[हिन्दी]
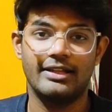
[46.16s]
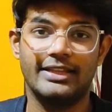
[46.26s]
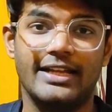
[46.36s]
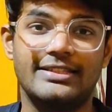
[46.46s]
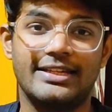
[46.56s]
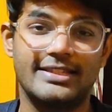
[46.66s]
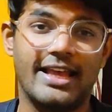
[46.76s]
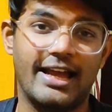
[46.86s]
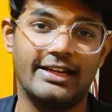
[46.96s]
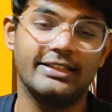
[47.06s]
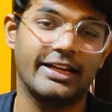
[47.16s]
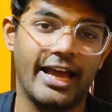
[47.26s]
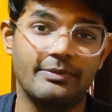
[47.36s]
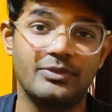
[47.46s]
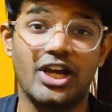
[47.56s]
दैट्स एग्जैक्टली द
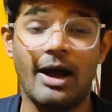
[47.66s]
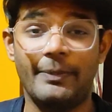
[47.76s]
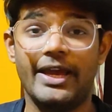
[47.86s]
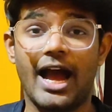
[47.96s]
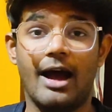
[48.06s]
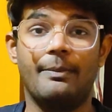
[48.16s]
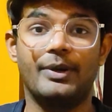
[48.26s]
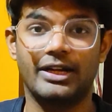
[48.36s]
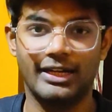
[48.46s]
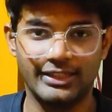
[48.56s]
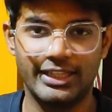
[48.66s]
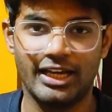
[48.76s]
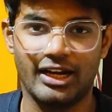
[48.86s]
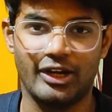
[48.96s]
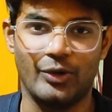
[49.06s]
टाइम जहां पे आप गलती कर रहे हो